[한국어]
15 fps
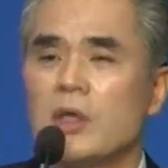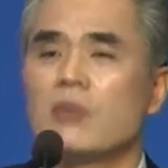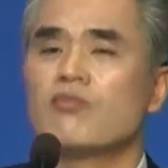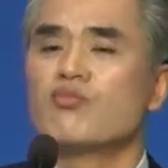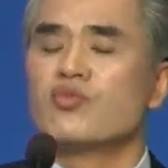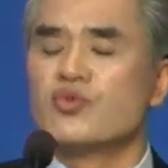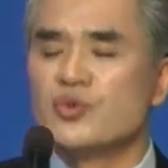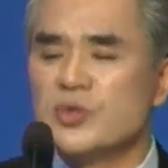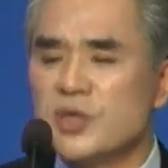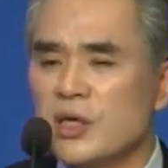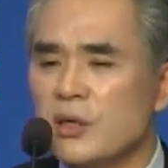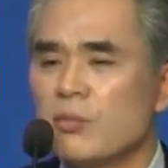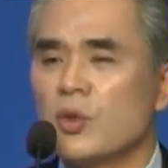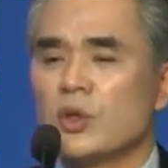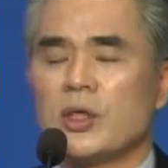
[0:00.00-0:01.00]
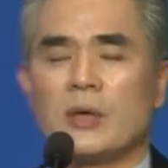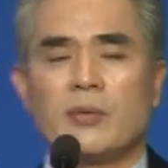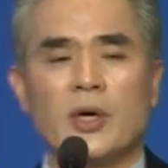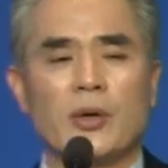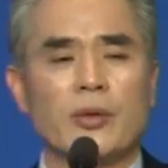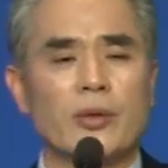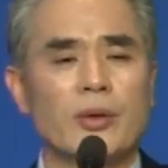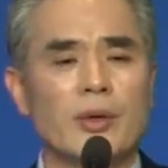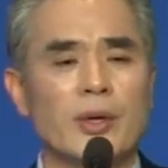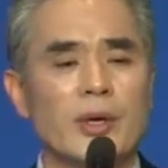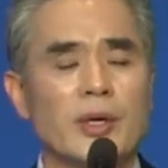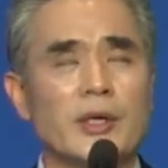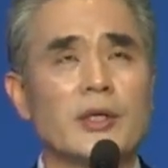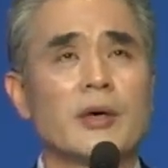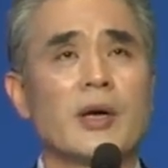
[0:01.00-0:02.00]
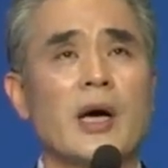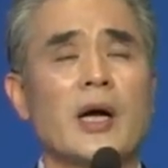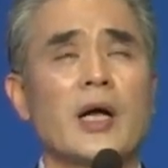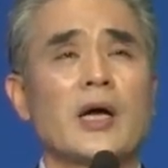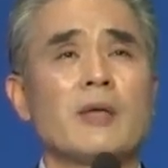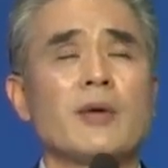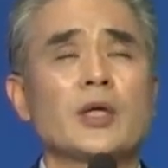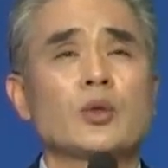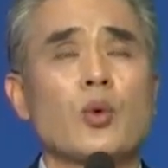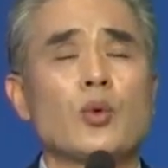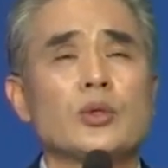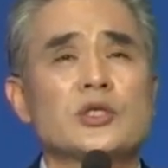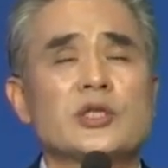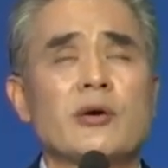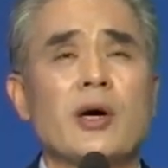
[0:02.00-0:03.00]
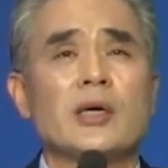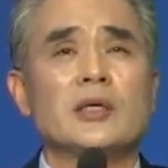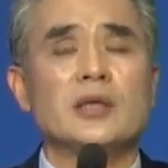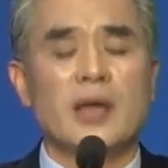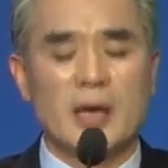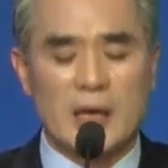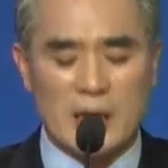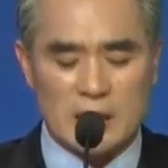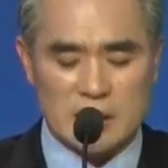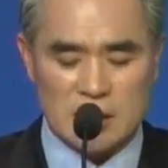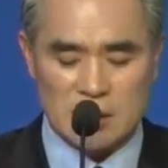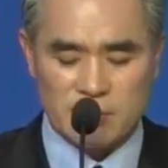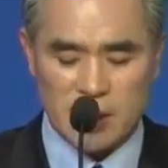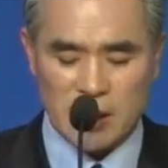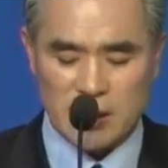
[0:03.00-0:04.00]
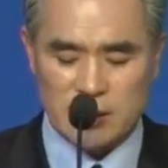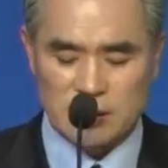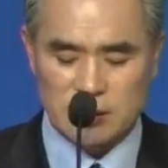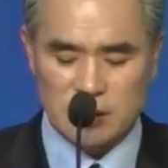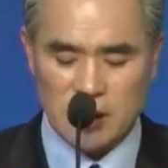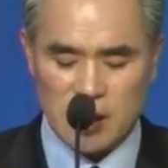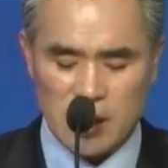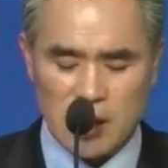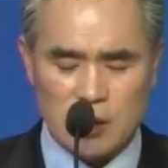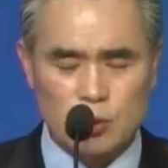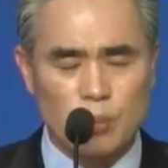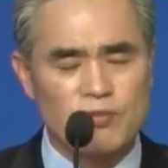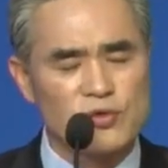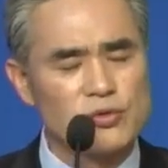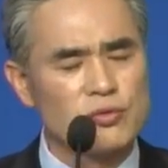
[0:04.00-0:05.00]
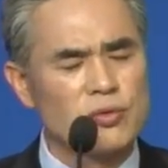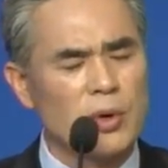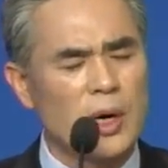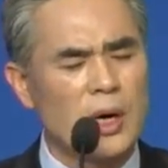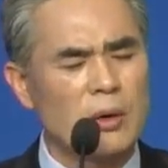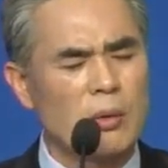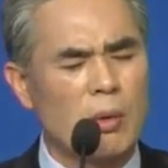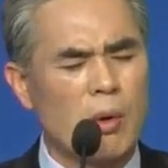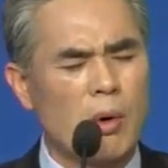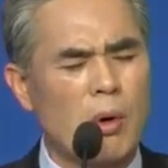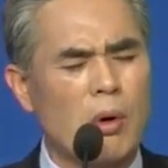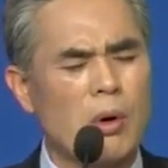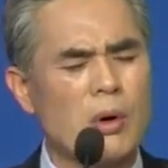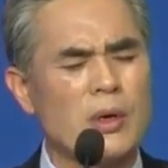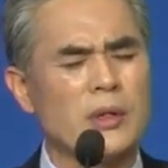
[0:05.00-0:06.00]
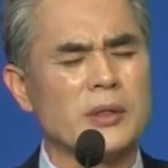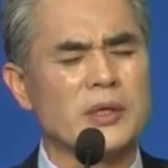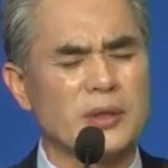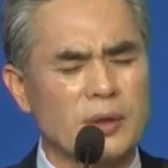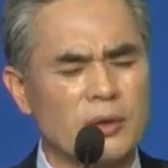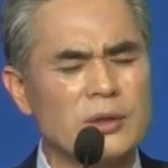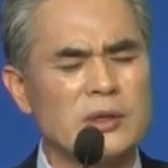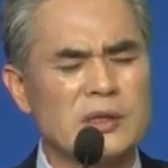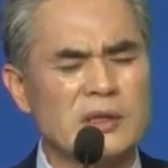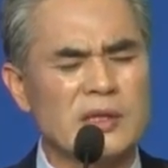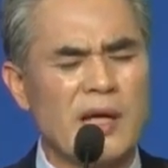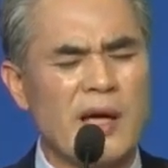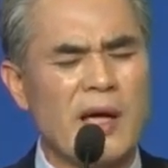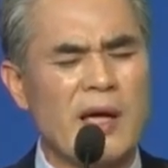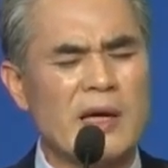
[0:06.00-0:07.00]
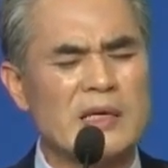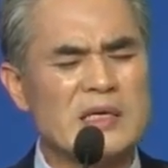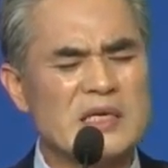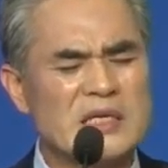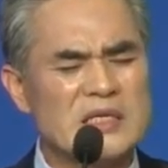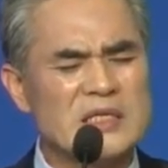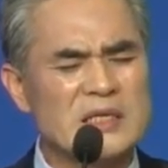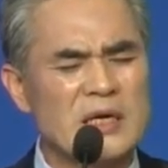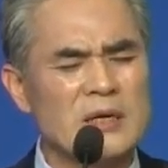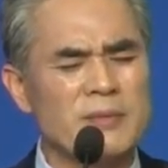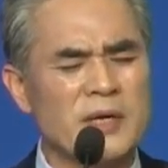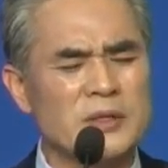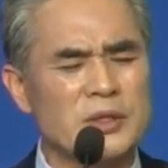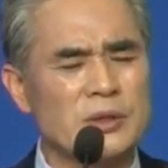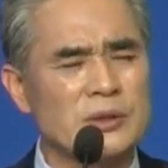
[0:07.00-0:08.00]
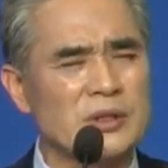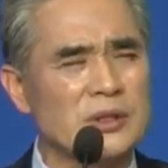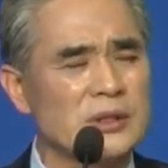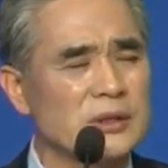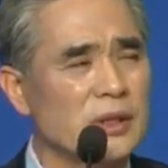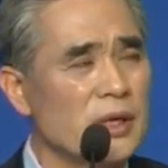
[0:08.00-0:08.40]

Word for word: 문제는 뭐냐면 이런 하나님의 통치와 은혜가 임하는데도 불구하고 그런데 이스라엘 백성들은